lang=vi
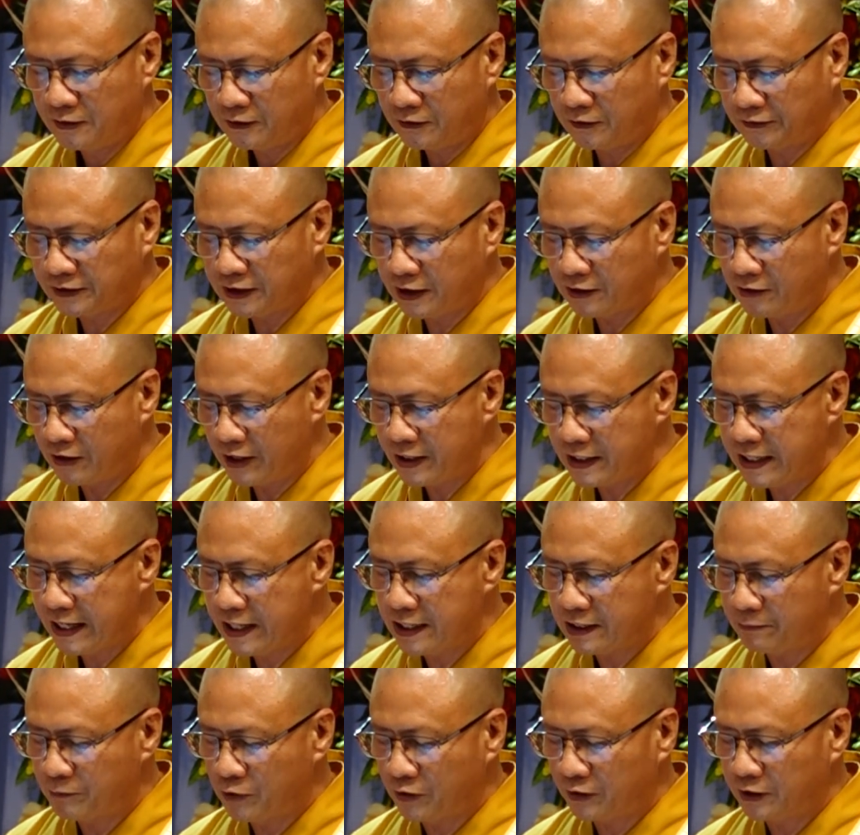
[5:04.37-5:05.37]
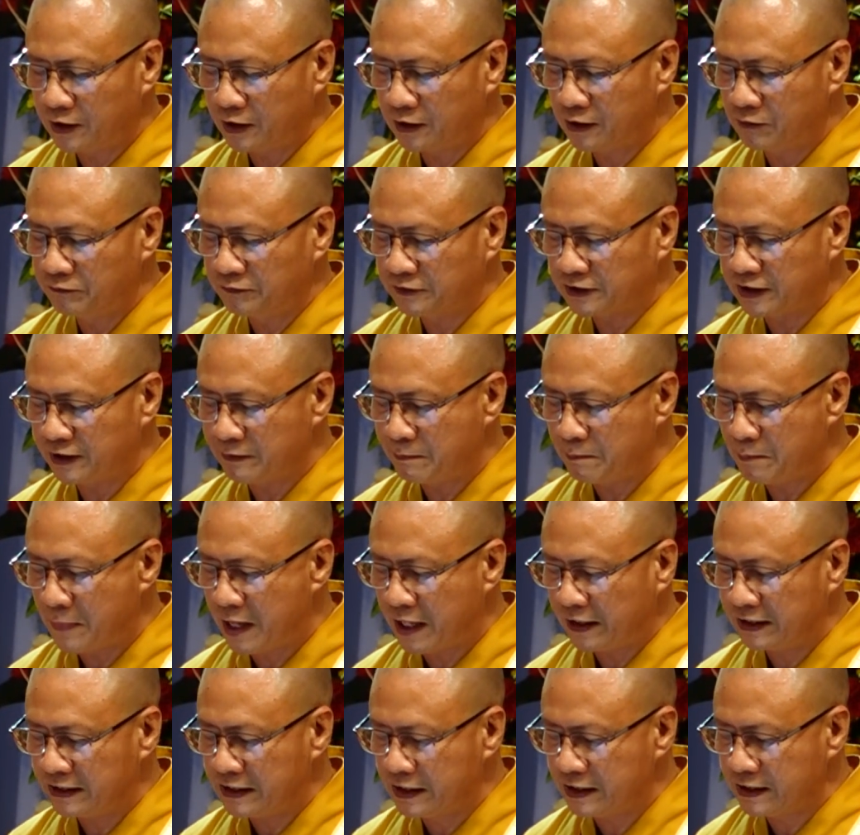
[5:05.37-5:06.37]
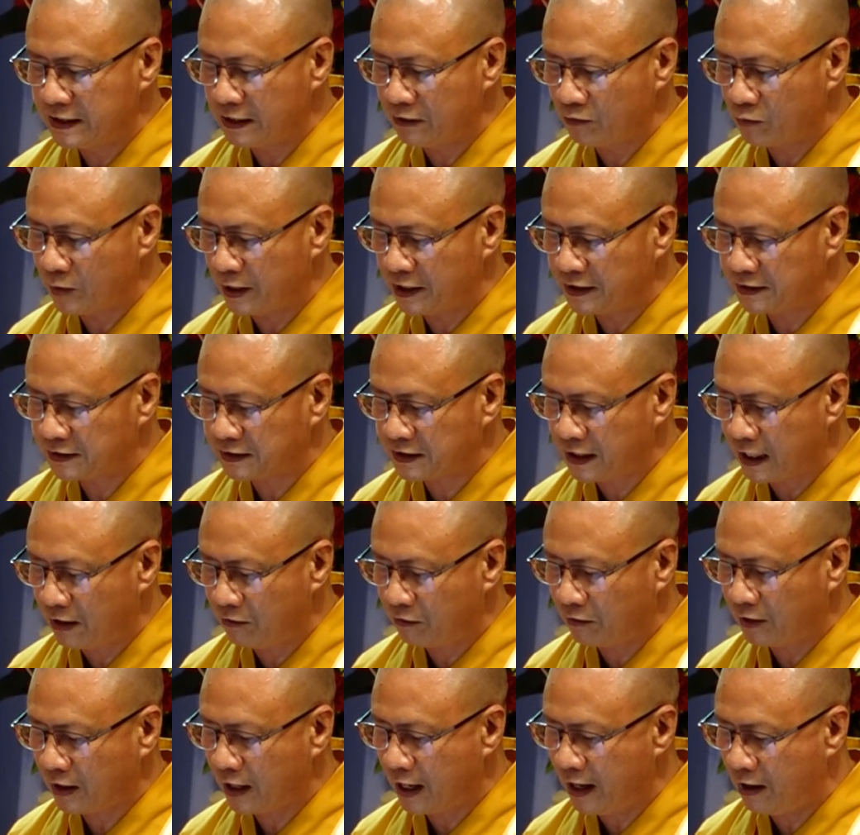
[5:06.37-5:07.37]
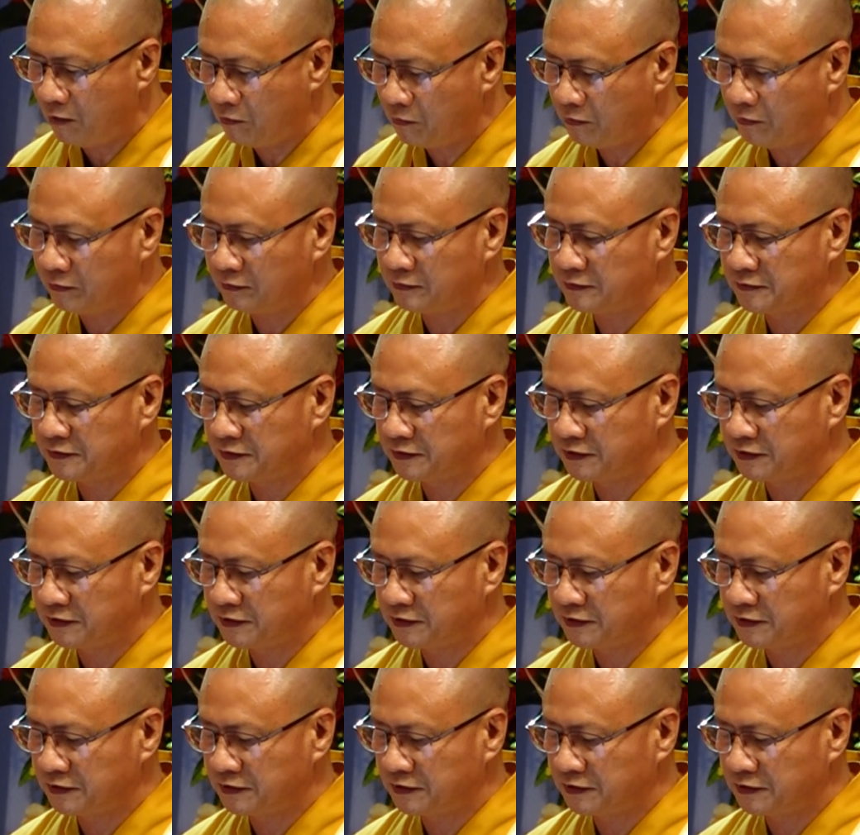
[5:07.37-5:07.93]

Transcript: Có thể nói đây là một cái công trình mang ý nghĩa ngoại giao cao